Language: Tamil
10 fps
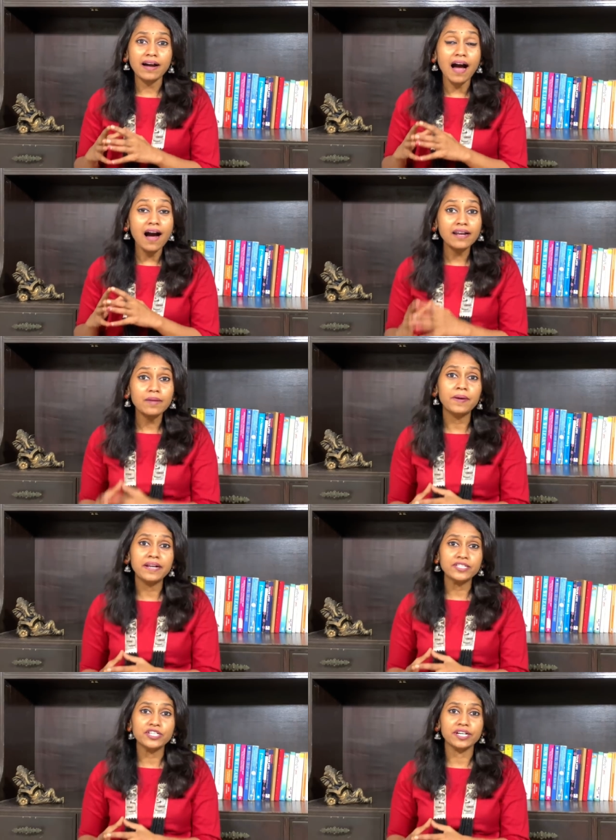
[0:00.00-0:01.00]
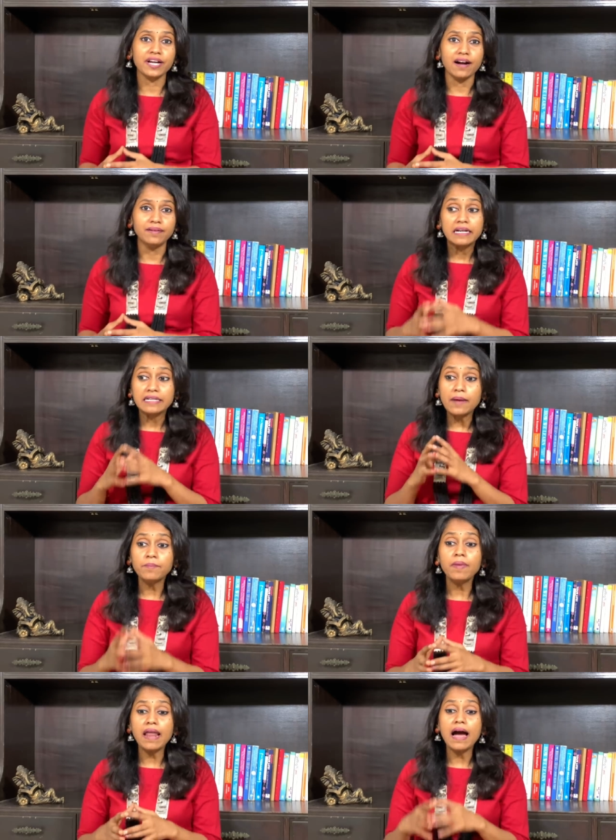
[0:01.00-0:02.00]
கார படிஞ்சிருக்கா
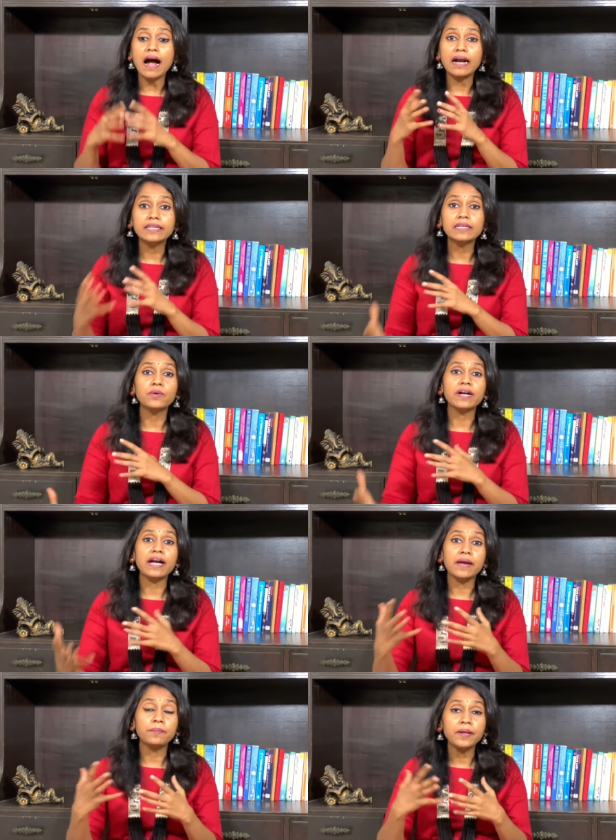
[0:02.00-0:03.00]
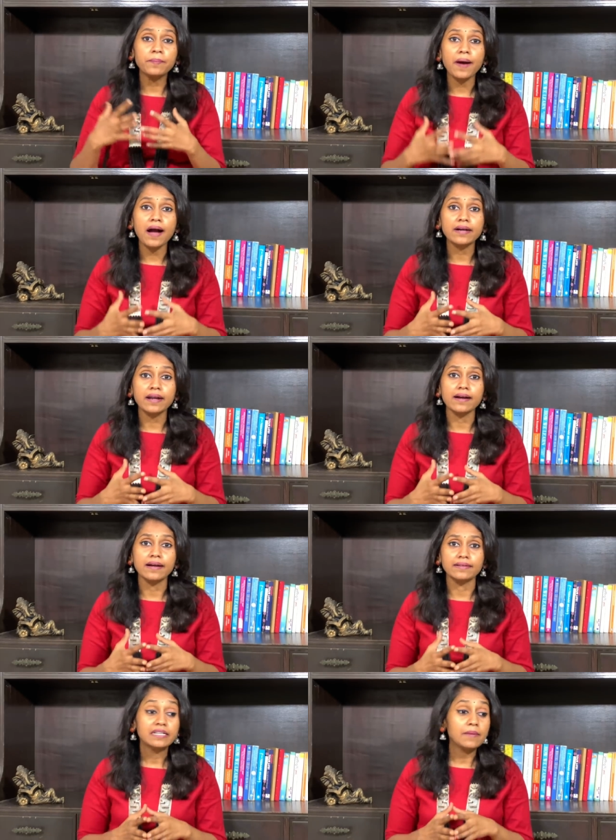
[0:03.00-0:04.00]
நம்மள அடுத்தவங்க எப்படி பாக்குறாங்க
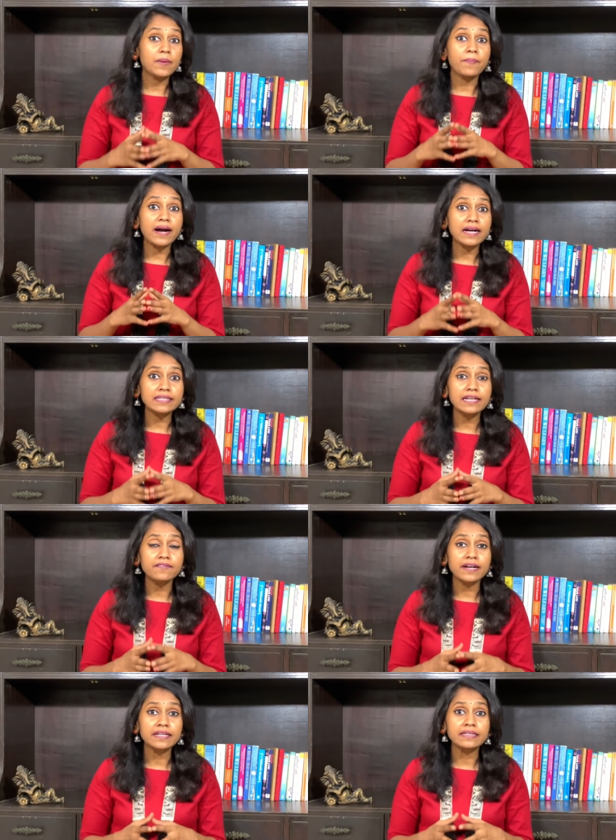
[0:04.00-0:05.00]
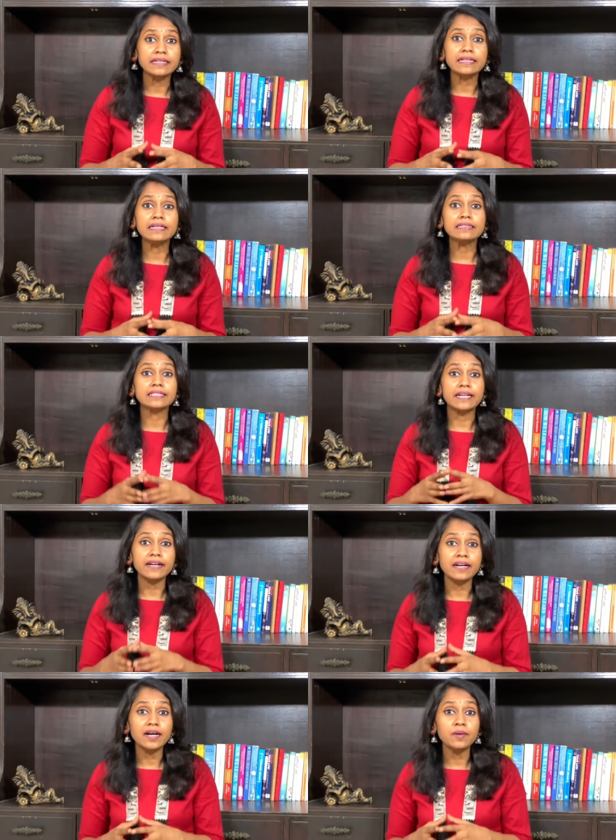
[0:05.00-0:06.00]
நம்ம பக்கத்துல வர்றதுக்கு
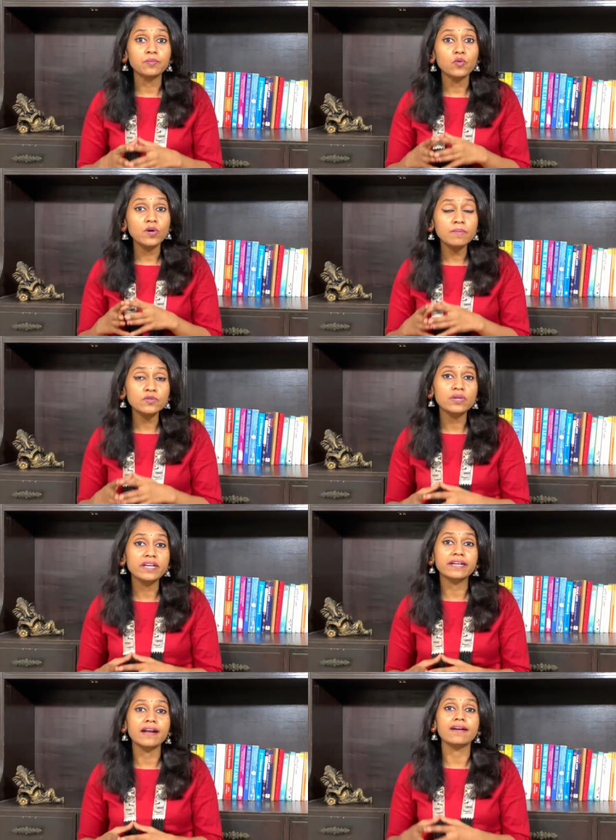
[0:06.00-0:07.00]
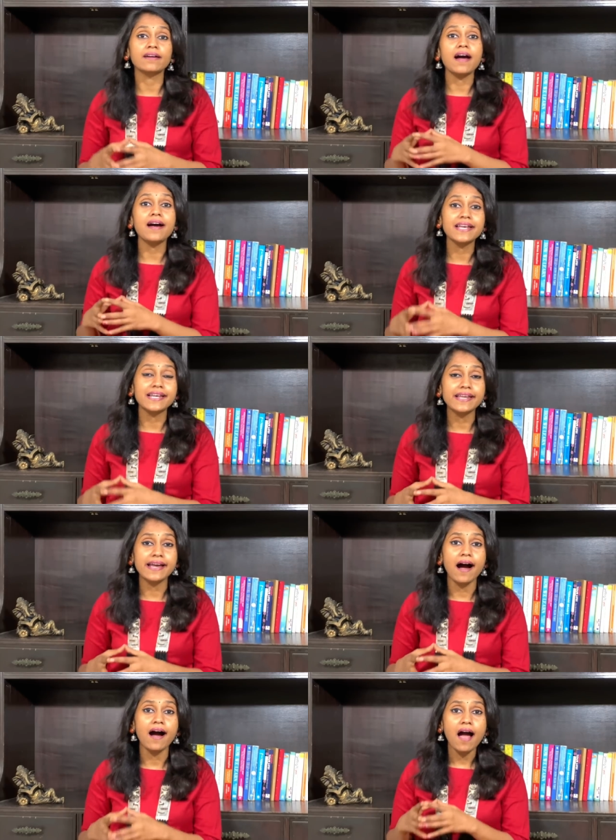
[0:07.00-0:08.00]
ஜனங்க முகம் சுளிக்கிறாங்களா
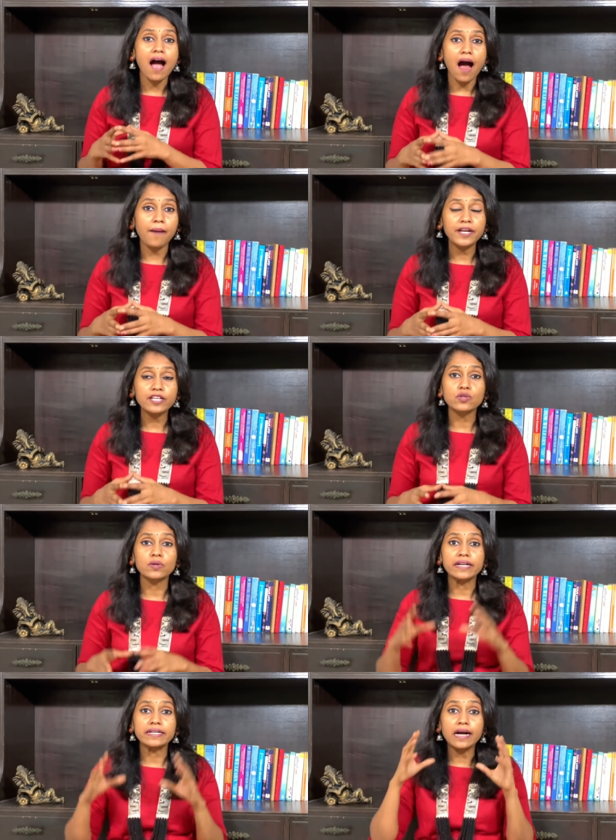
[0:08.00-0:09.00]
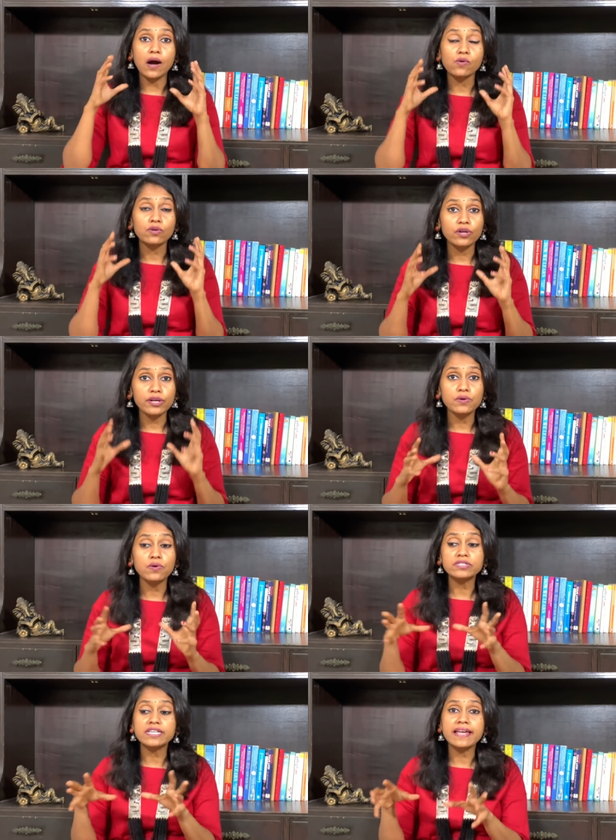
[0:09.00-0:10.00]
இல்லையா அப்படின்னு சொல்லிட்டு அவங்களோட
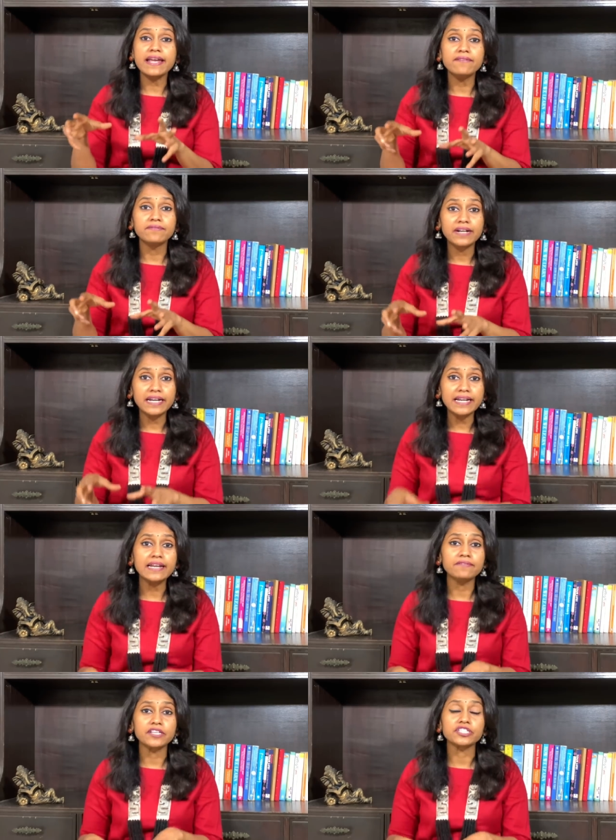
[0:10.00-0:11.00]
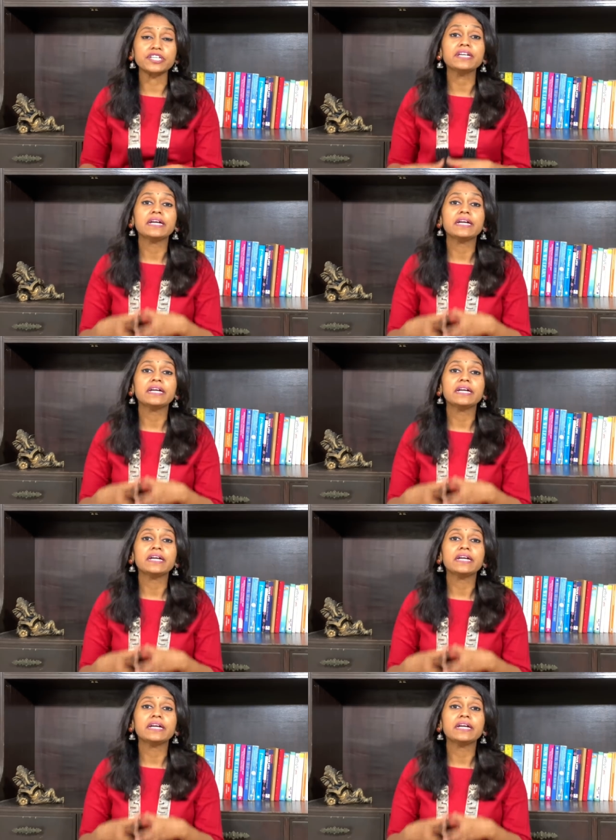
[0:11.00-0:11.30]
யோசனைய வெளியில வச்சு